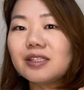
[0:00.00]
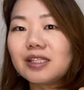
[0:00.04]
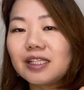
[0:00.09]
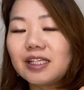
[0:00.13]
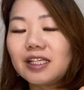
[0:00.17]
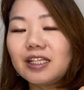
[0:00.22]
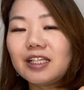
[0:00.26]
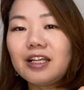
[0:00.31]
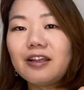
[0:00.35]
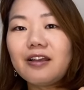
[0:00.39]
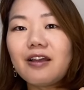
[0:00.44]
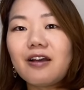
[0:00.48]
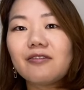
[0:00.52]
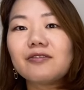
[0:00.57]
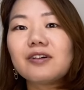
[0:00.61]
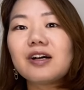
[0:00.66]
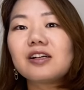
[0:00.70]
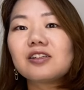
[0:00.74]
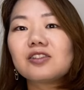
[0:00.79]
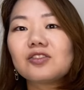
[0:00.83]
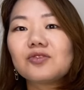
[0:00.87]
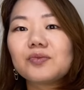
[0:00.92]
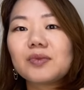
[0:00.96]
的には
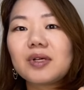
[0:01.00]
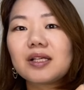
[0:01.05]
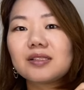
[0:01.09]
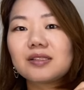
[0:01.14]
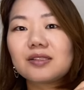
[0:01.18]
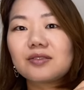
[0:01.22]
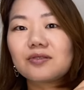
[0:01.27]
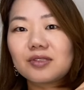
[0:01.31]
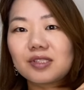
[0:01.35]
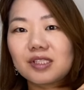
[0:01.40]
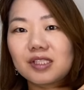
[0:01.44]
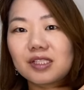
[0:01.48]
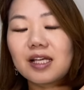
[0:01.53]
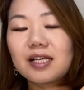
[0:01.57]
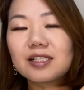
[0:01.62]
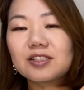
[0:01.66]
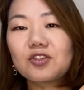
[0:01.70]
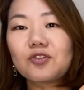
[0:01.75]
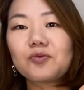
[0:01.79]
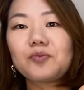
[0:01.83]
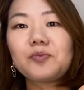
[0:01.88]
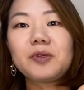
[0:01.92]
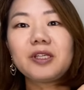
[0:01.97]
ワークマン女子や
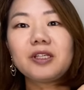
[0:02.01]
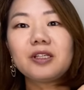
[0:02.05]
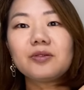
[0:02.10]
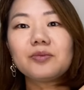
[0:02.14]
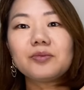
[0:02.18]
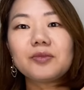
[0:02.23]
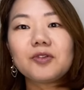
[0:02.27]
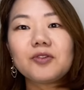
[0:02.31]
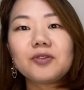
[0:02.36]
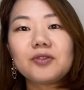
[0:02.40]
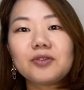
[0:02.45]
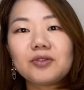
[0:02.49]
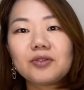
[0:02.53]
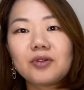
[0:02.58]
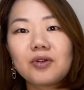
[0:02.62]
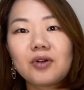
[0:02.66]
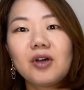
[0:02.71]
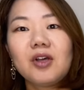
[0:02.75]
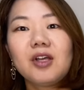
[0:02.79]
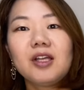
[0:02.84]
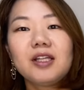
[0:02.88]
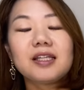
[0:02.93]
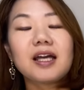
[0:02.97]
ショッピングモールの